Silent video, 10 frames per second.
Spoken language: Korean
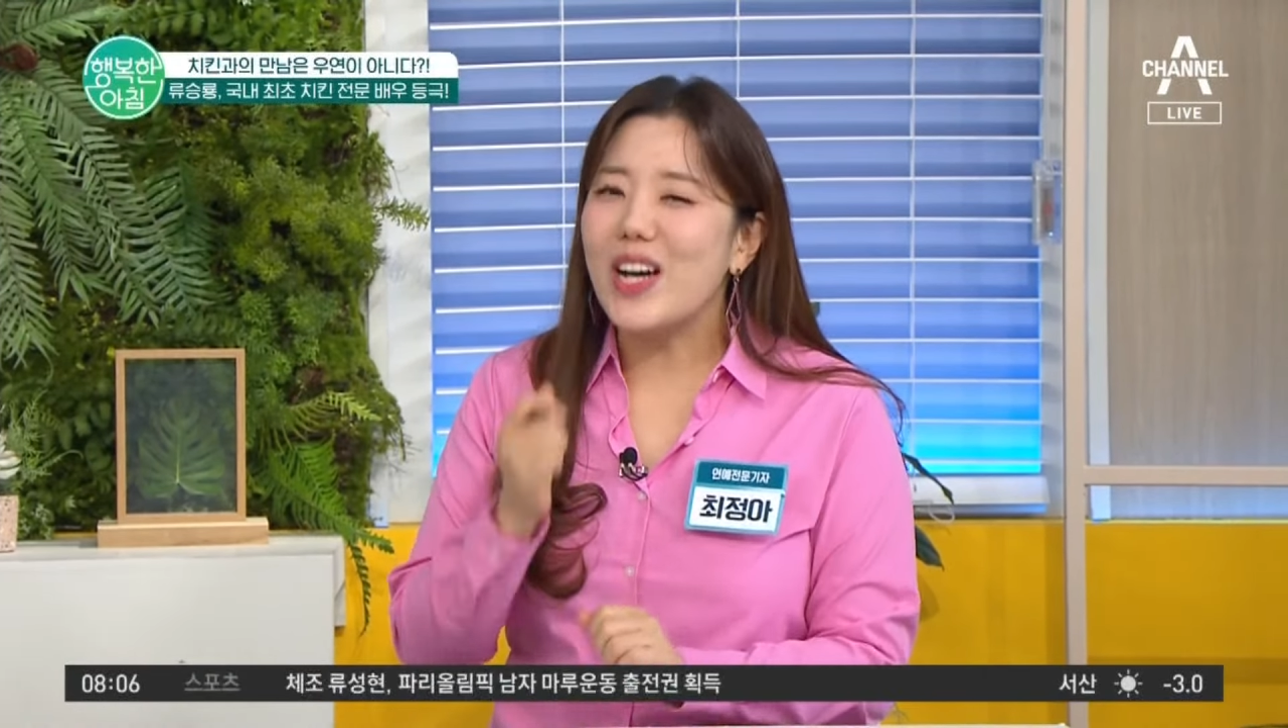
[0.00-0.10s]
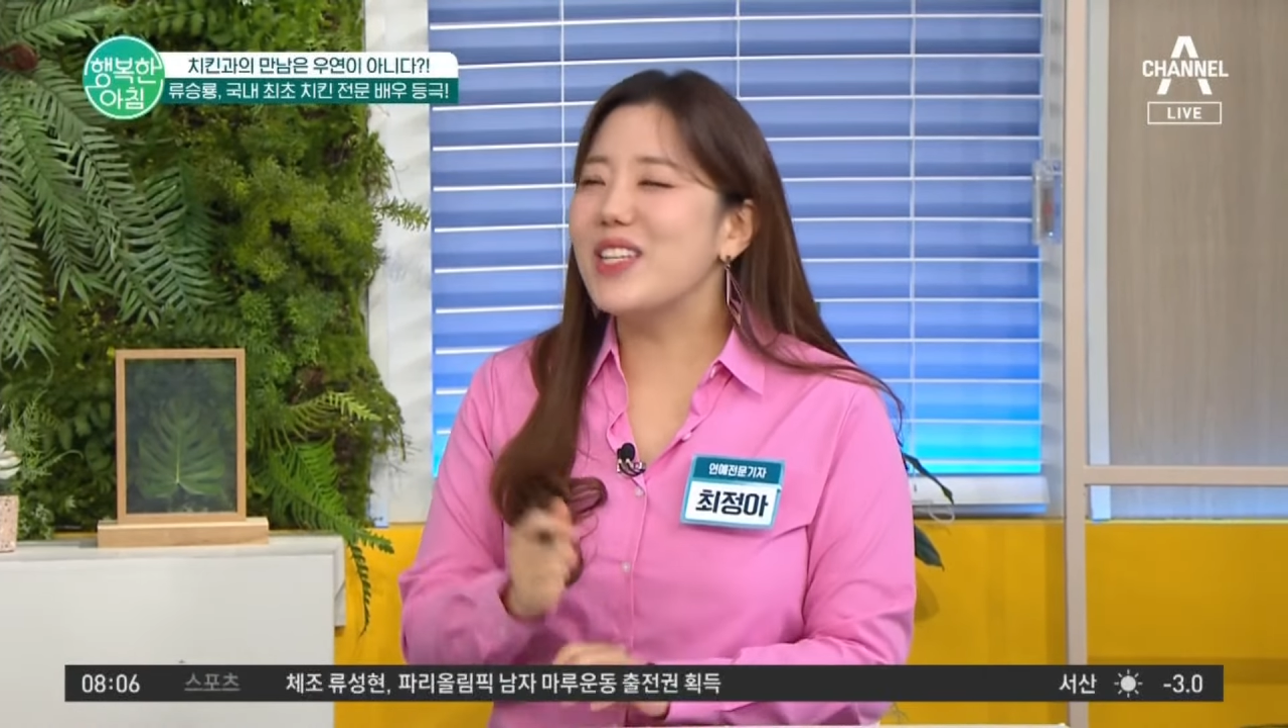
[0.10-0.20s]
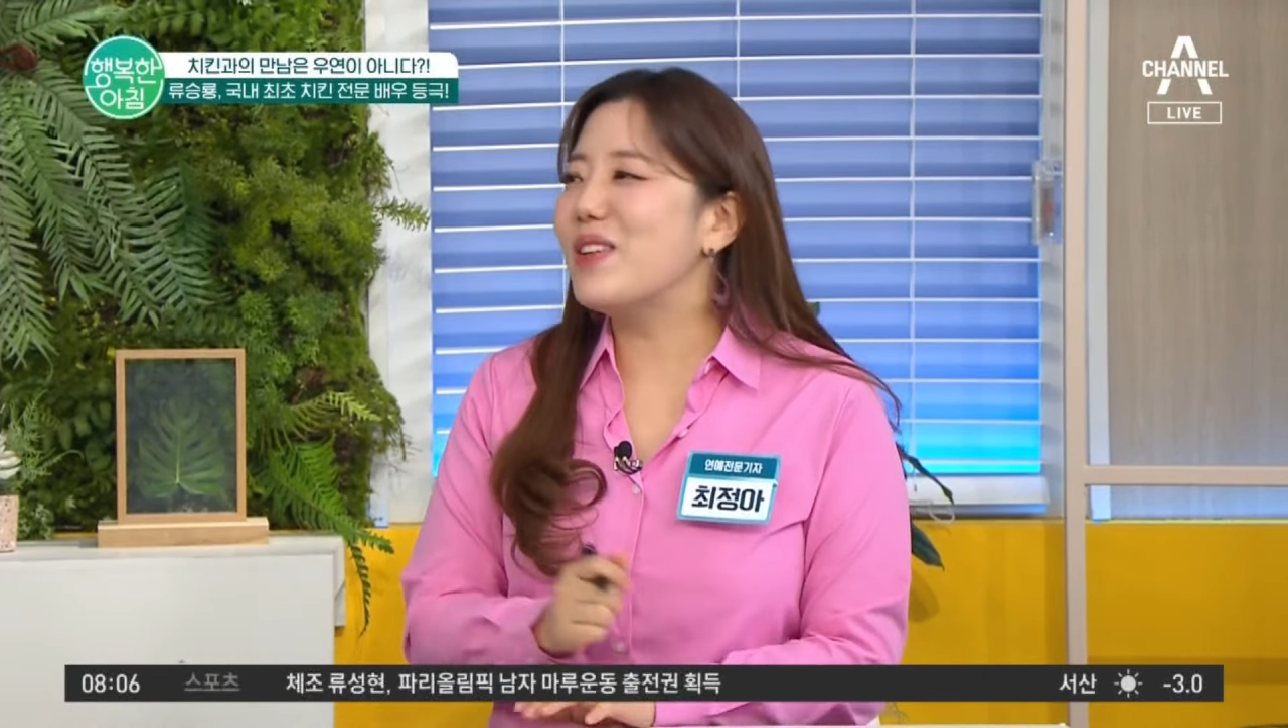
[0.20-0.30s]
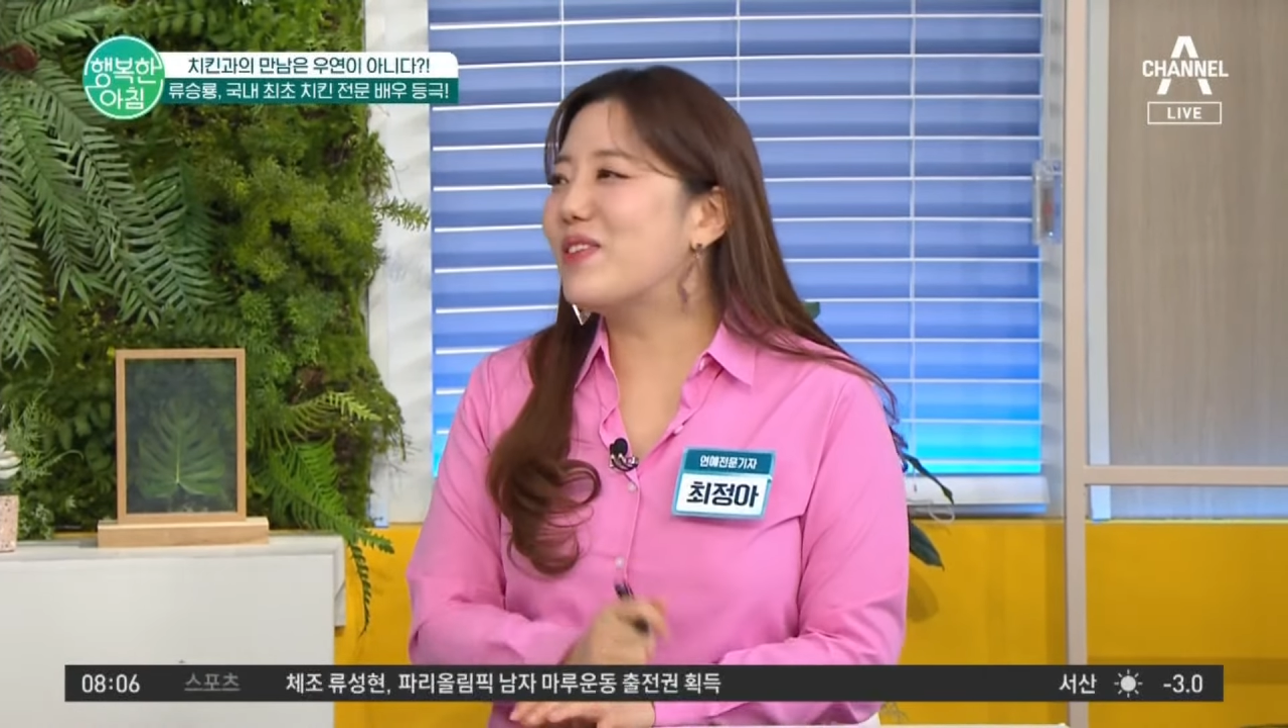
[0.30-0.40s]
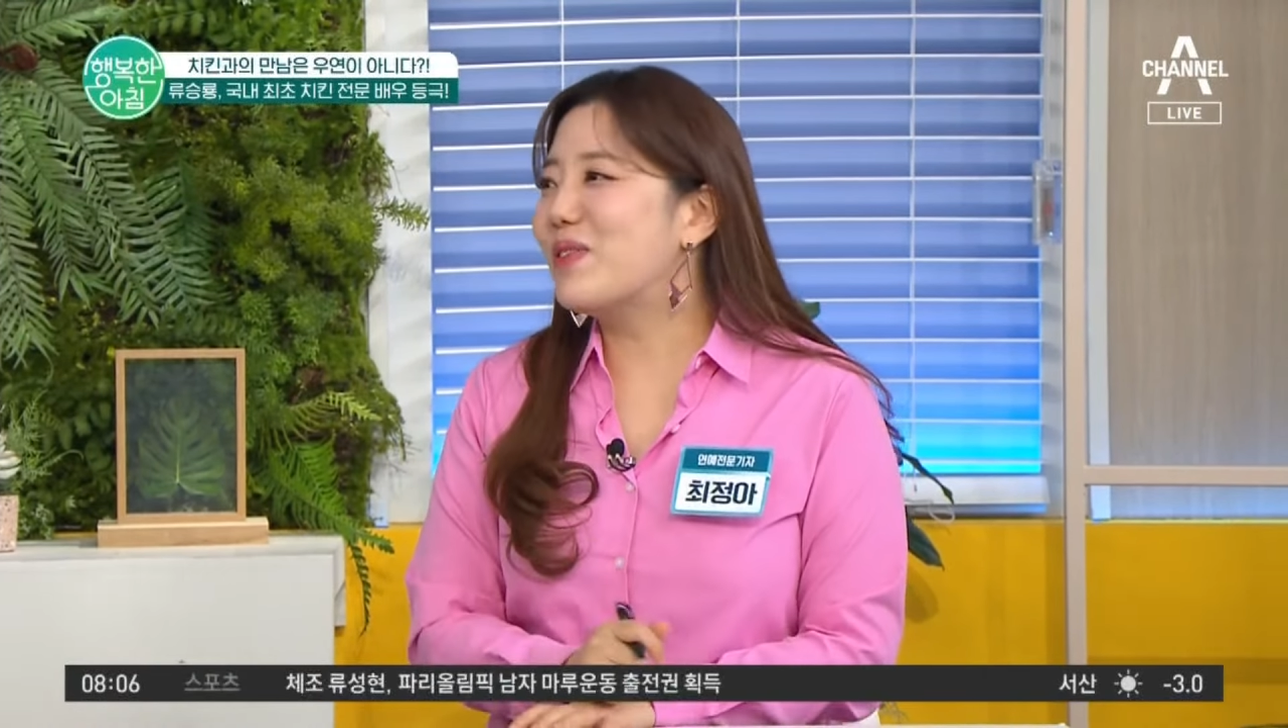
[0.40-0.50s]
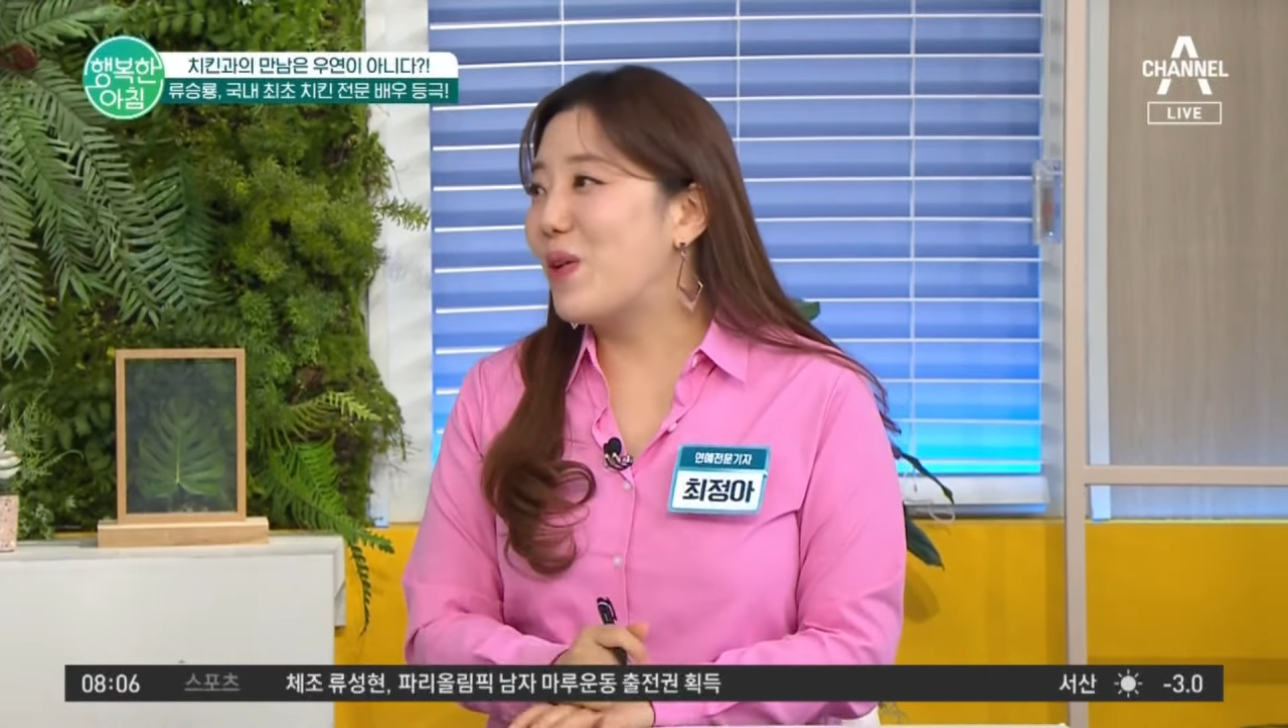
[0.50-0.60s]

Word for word: 한 입을